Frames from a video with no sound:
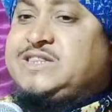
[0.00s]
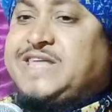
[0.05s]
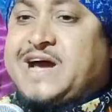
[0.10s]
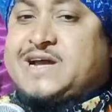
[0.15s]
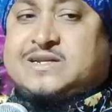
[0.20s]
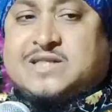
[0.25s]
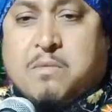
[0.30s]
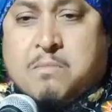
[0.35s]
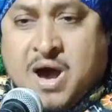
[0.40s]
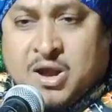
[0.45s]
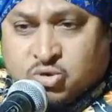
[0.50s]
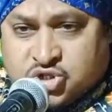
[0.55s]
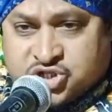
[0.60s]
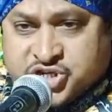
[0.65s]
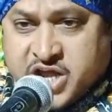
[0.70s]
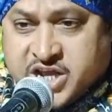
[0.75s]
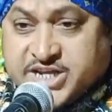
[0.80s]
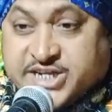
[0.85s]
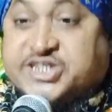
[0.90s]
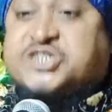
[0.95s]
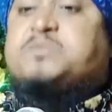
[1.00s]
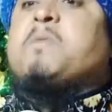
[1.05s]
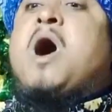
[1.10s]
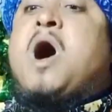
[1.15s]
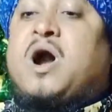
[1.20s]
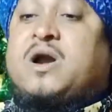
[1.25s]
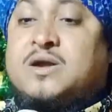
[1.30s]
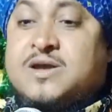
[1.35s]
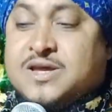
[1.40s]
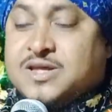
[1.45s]
আছে দেখতে মানুষটা
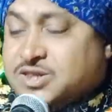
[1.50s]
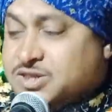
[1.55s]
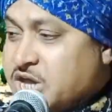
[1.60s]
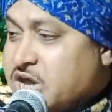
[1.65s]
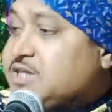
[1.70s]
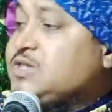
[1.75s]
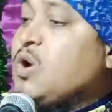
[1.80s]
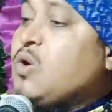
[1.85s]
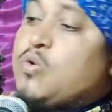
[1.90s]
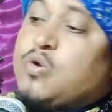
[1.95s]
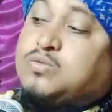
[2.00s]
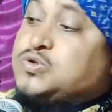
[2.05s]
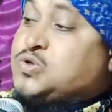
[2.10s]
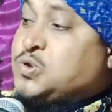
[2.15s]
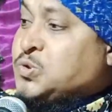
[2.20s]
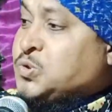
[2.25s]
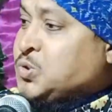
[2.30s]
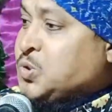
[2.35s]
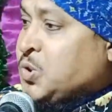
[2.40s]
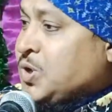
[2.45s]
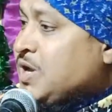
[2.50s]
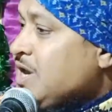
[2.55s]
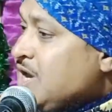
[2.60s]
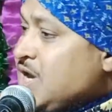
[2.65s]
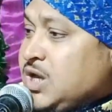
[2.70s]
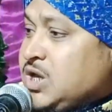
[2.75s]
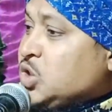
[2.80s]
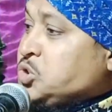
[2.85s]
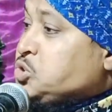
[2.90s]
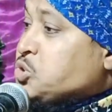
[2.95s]
স্মার্ট দেখতে খুব সুন্দর
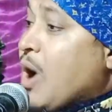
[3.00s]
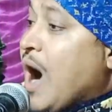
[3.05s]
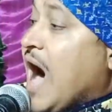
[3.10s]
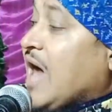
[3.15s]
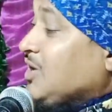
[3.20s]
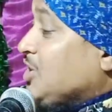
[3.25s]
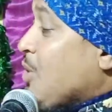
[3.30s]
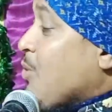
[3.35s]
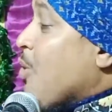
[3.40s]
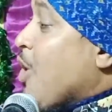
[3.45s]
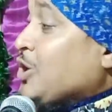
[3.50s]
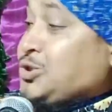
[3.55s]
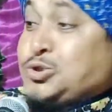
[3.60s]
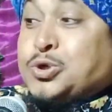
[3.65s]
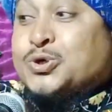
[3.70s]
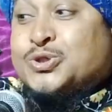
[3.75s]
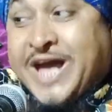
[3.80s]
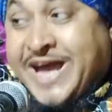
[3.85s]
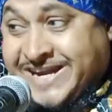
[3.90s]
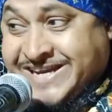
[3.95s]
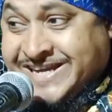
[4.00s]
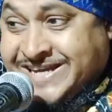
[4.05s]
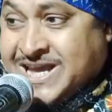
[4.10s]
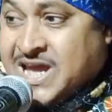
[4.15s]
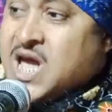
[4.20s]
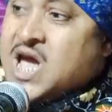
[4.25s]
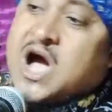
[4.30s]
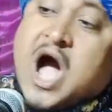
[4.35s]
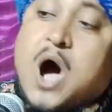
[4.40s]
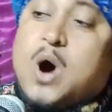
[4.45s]
কিন্তু আল্লাহ অর্থ দেয়নি
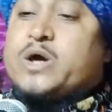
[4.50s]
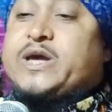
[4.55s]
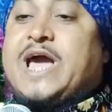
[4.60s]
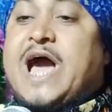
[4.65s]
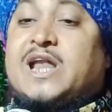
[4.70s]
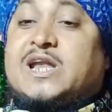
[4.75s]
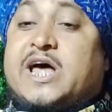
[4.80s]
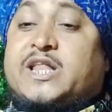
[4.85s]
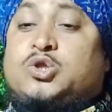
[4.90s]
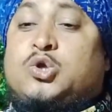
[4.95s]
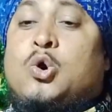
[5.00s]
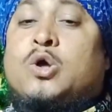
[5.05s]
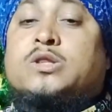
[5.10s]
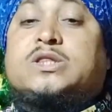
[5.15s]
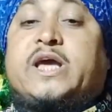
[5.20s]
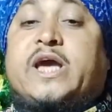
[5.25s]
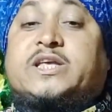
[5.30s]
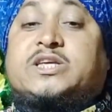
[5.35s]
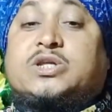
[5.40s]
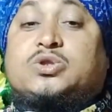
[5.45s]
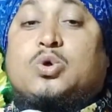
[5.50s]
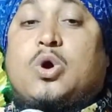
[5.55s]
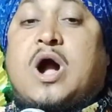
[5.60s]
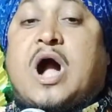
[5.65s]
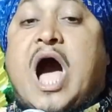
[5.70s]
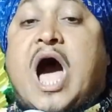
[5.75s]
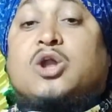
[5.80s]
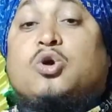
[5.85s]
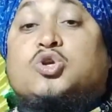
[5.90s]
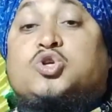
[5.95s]
কাউকে আল্লাহ ধন দিয়েছে তো
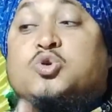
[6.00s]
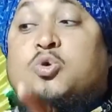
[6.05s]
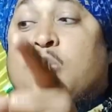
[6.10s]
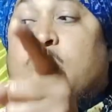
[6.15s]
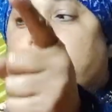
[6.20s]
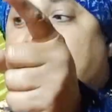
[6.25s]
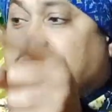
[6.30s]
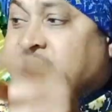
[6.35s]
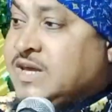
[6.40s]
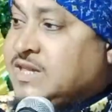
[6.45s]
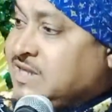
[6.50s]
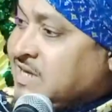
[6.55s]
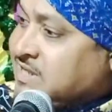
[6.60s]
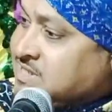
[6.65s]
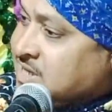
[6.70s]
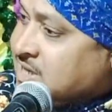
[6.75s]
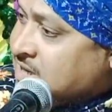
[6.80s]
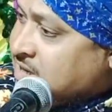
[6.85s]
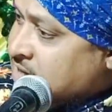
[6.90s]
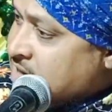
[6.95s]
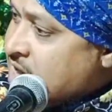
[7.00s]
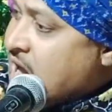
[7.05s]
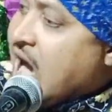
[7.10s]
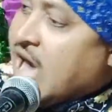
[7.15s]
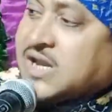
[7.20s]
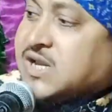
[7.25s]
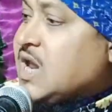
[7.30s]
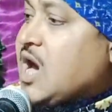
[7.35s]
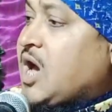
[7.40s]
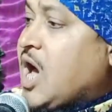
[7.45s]
কালো চোখ বানিয়ে দিয়েছে
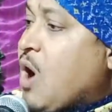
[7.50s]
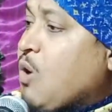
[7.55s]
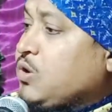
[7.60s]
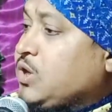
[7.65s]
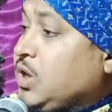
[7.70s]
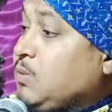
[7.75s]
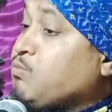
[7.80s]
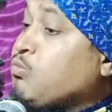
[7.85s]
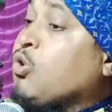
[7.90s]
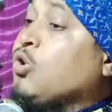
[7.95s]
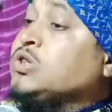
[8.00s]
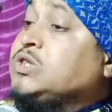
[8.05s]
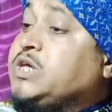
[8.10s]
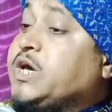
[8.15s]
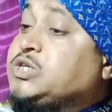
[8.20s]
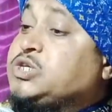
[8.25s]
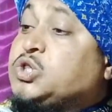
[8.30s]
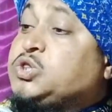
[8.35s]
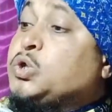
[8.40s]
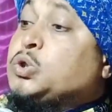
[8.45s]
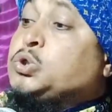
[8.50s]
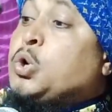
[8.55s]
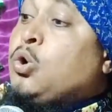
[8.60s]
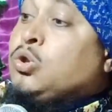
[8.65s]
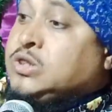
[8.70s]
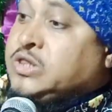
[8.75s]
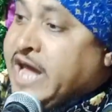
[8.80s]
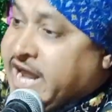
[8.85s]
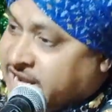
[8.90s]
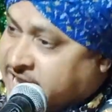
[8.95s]
আল্লাহ কাউকে মন দিয়েছে তো
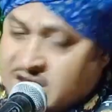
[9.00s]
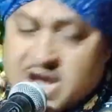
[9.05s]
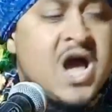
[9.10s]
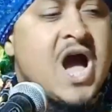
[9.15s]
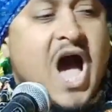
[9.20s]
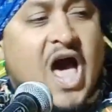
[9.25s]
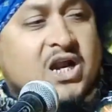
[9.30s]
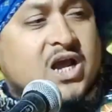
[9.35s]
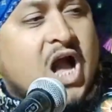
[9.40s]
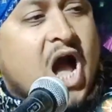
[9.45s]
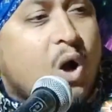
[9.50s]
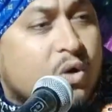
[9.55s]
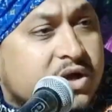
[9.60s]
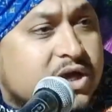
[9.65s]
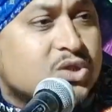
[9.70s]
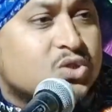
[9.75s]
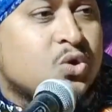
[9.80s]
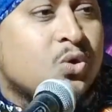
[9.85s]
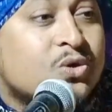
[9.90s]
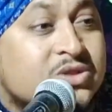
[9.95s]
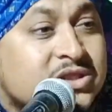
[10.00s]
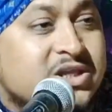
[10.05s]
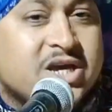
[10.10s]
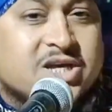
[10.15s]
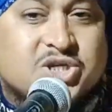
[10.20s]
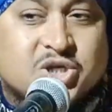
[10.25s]
ধন দেয়নি আর কাউকে ধন